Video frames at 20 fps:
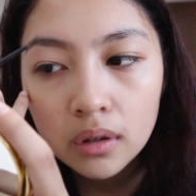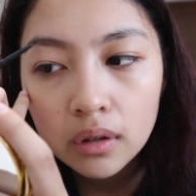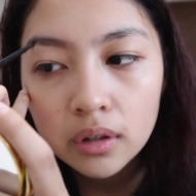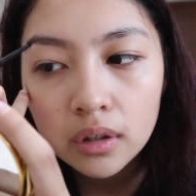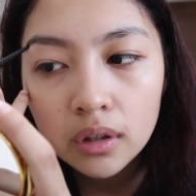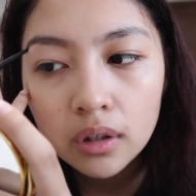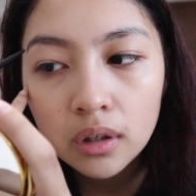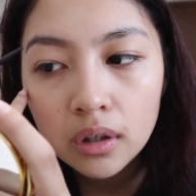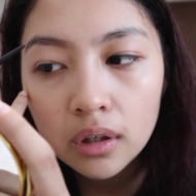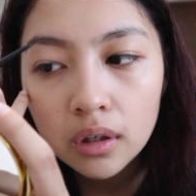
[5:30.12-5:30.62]

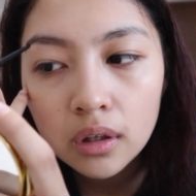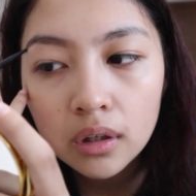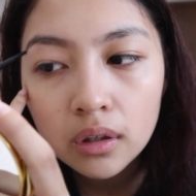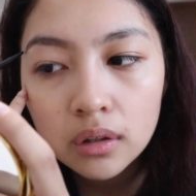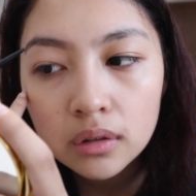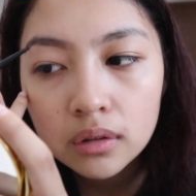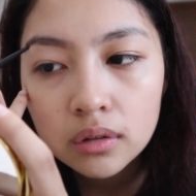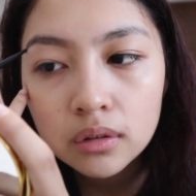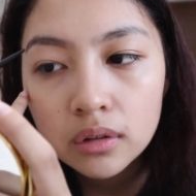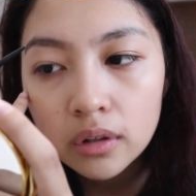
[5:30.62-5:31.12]
Kaya,
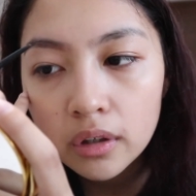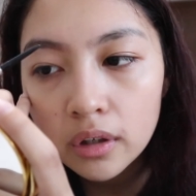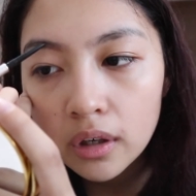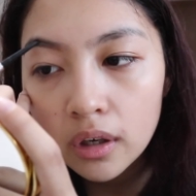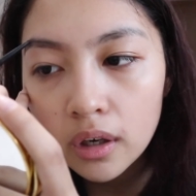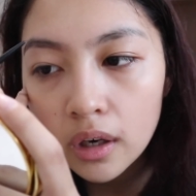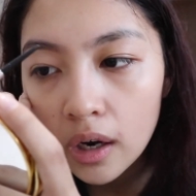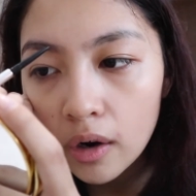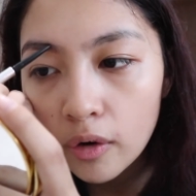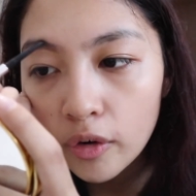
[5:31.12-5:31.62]

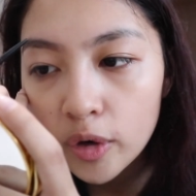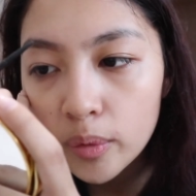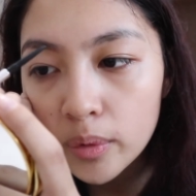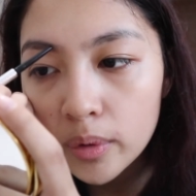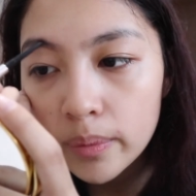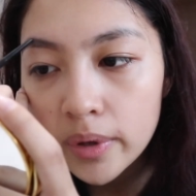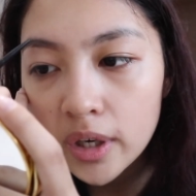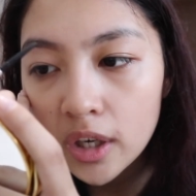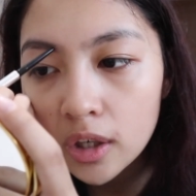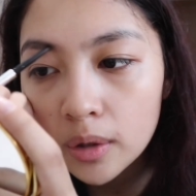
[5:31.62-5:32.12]
kailangan ko na
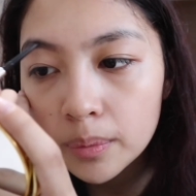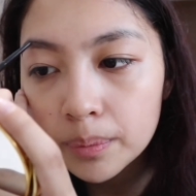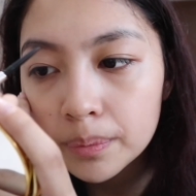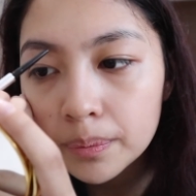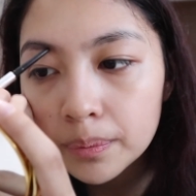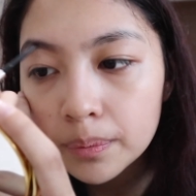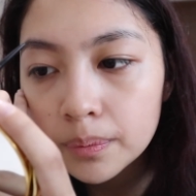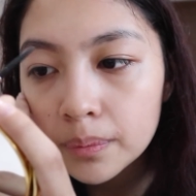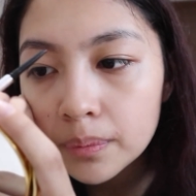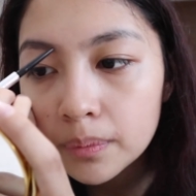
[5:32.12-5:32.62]
mag-makeup.
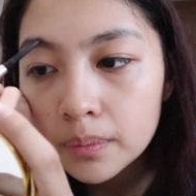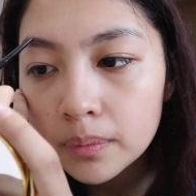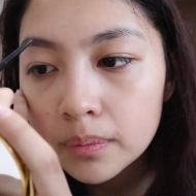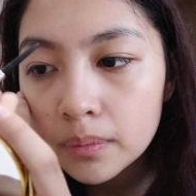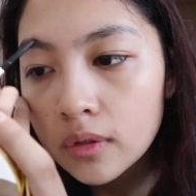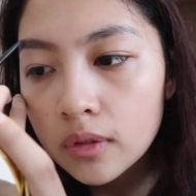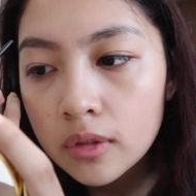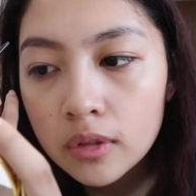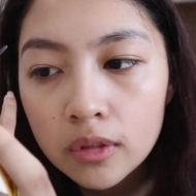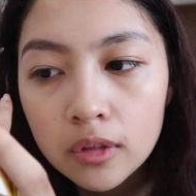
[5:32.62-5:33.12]

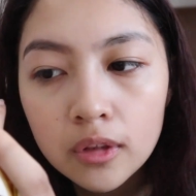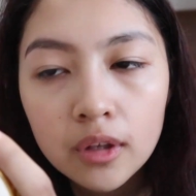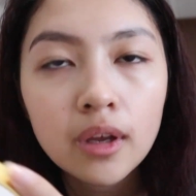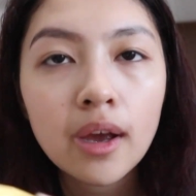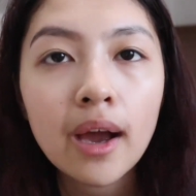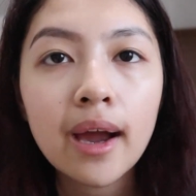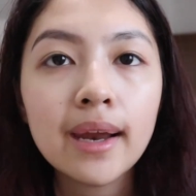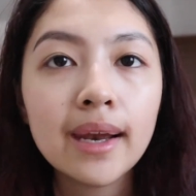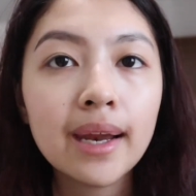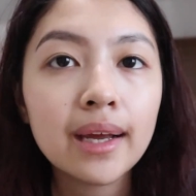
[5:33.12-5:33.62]

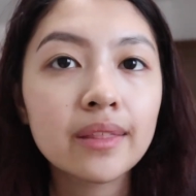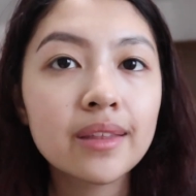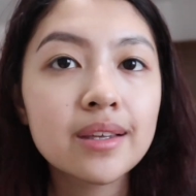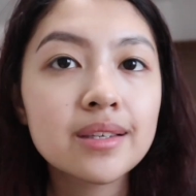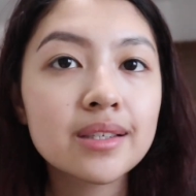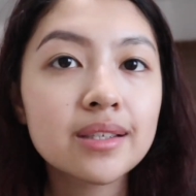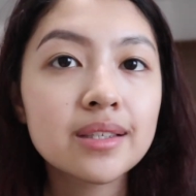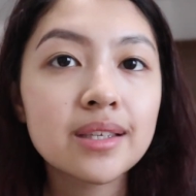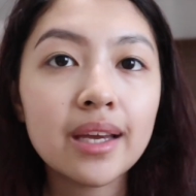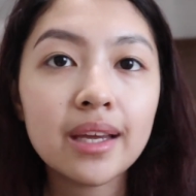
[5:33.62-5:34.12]
I like
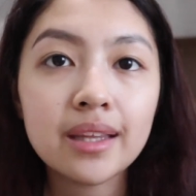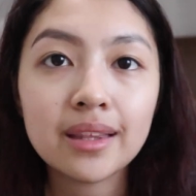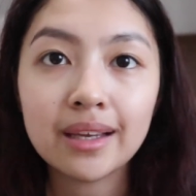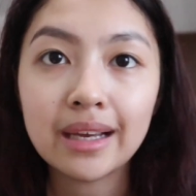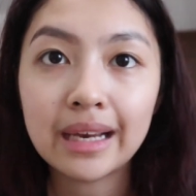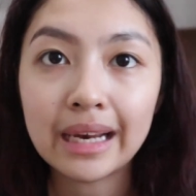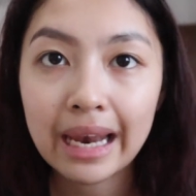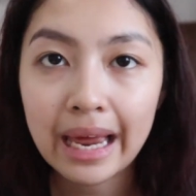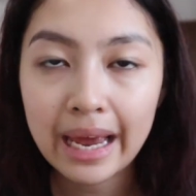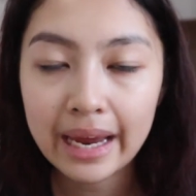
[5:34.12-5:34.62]
this kasi it
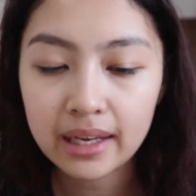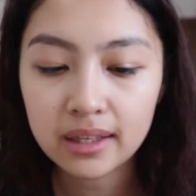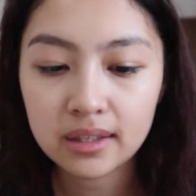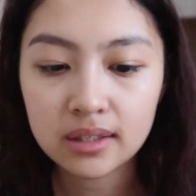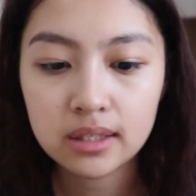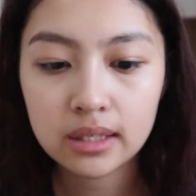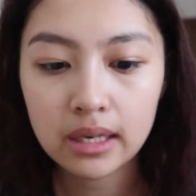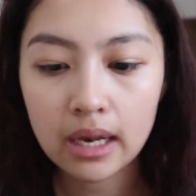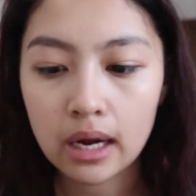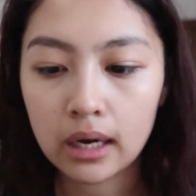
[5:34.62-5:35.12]

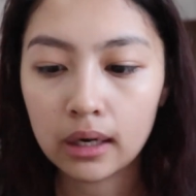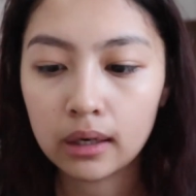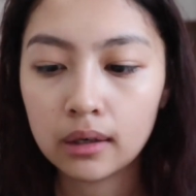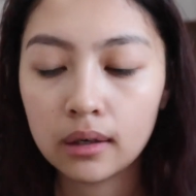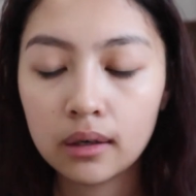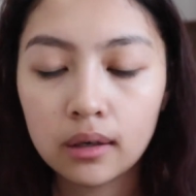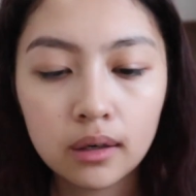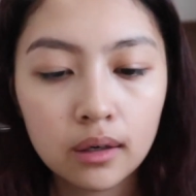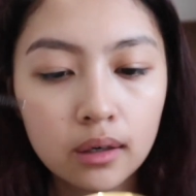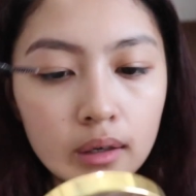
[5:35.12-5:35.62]
glides
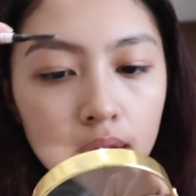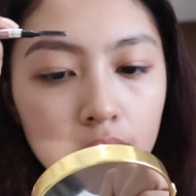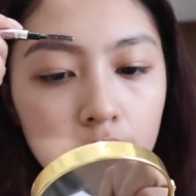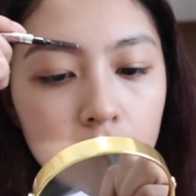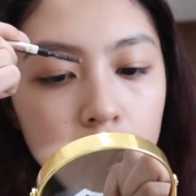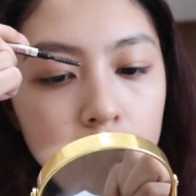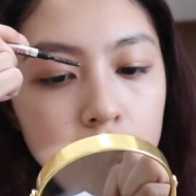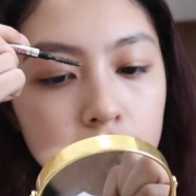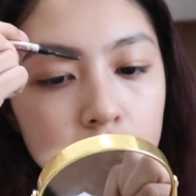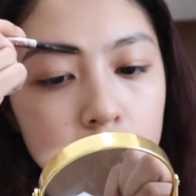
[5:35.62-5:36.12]
lang.
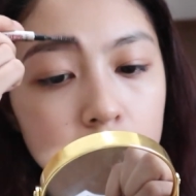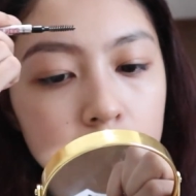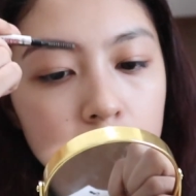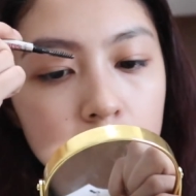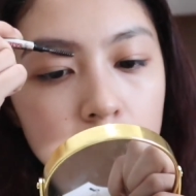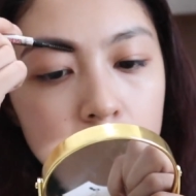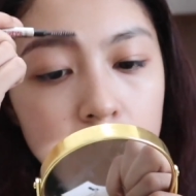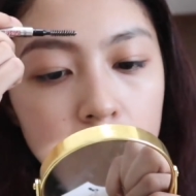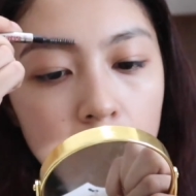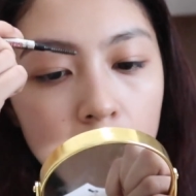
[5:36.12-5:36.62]
Tapos
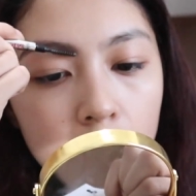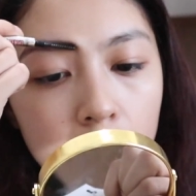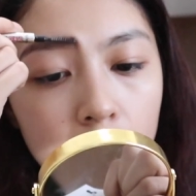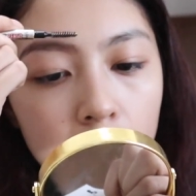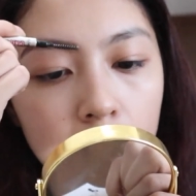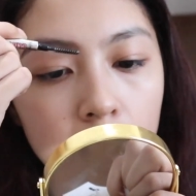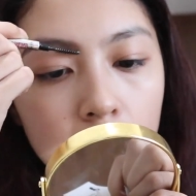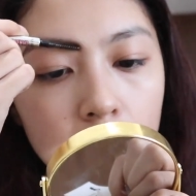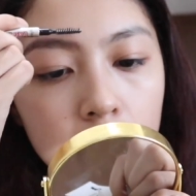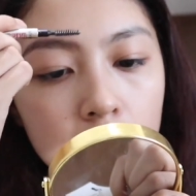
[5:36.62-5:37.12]
hindi
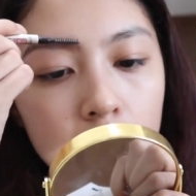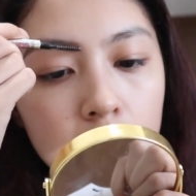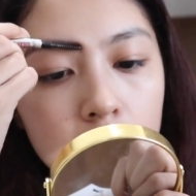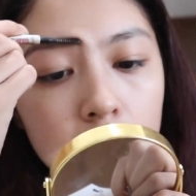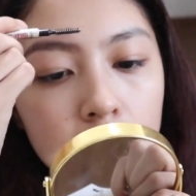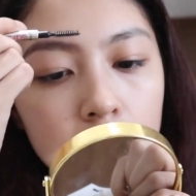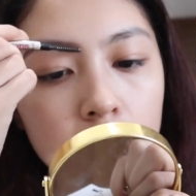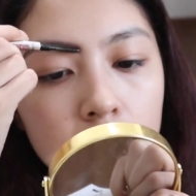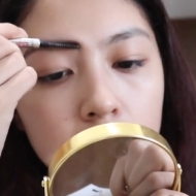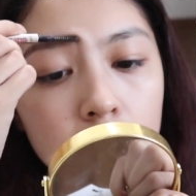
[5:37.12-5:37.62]
siya
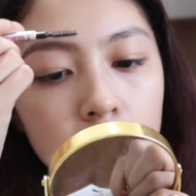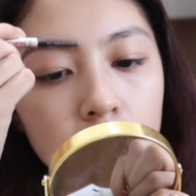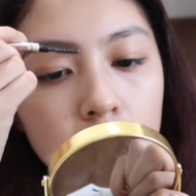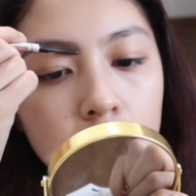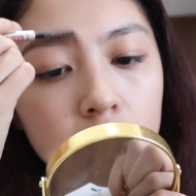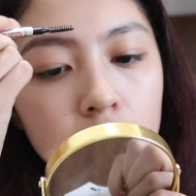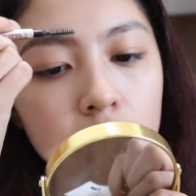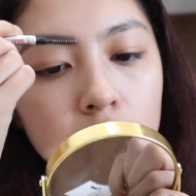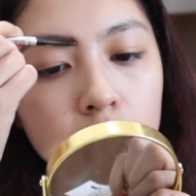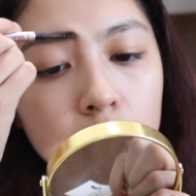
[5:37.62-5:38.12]

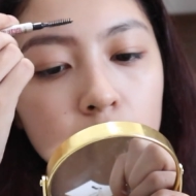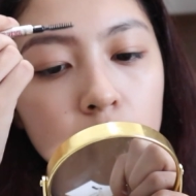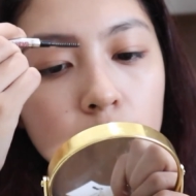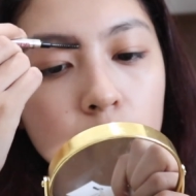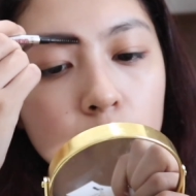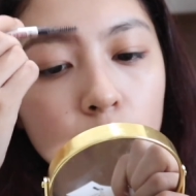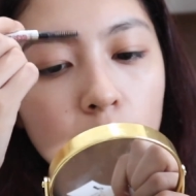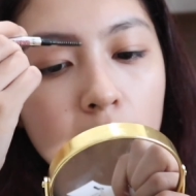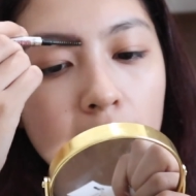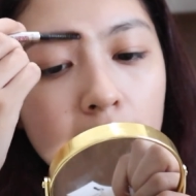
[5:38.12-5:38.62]

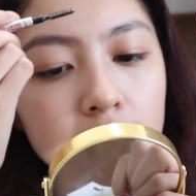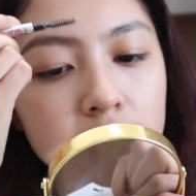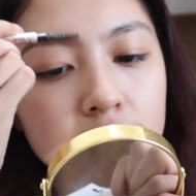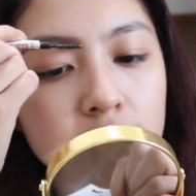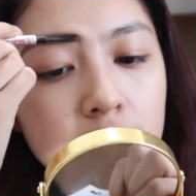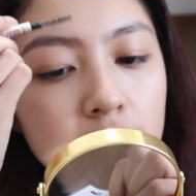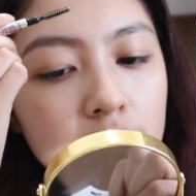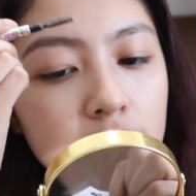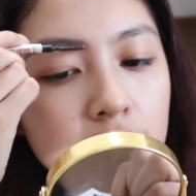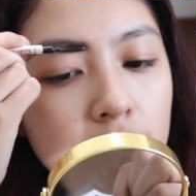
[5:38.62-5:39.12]

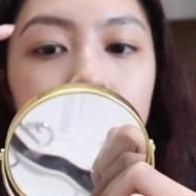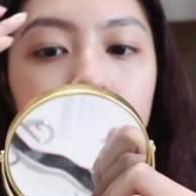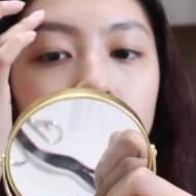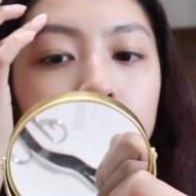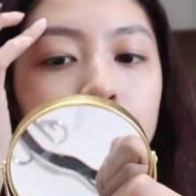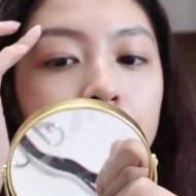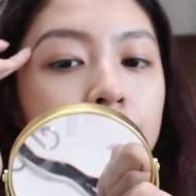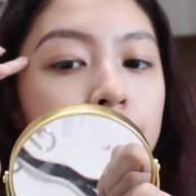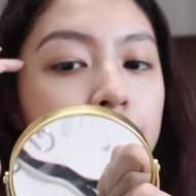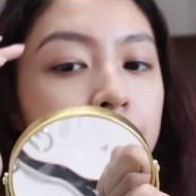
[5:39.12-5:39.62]
waxy.
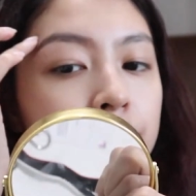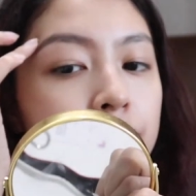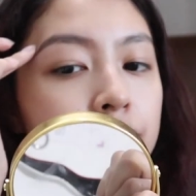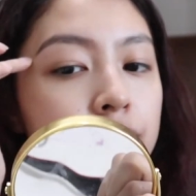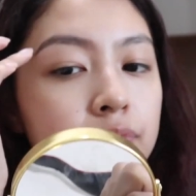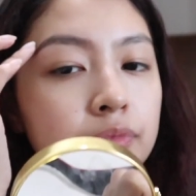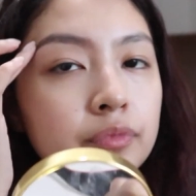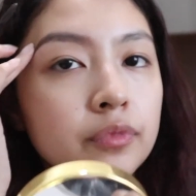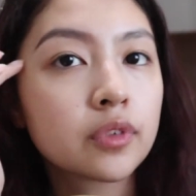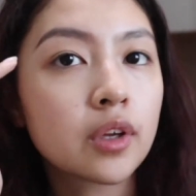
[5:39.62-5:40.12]

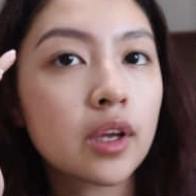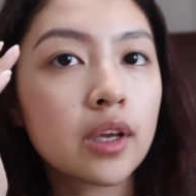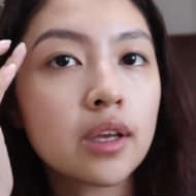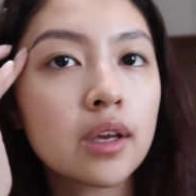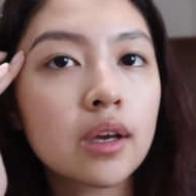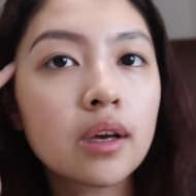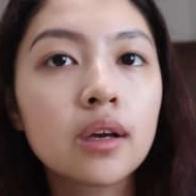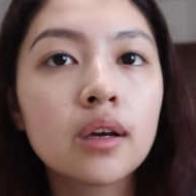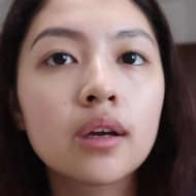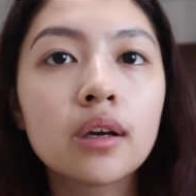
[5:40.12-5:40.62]

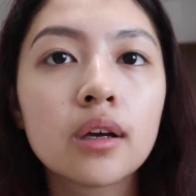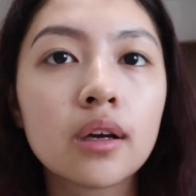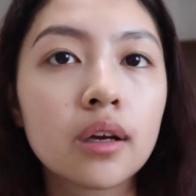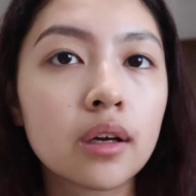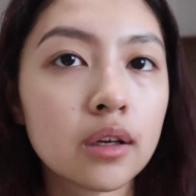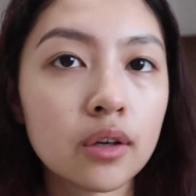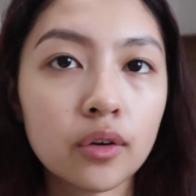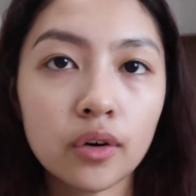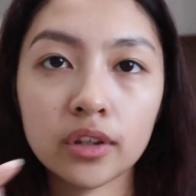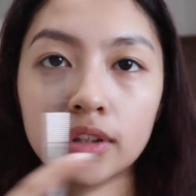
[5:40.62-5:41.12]

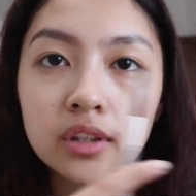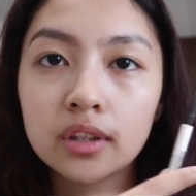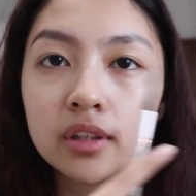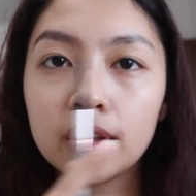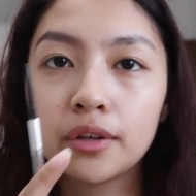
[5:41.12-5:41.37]
Ayan, look at the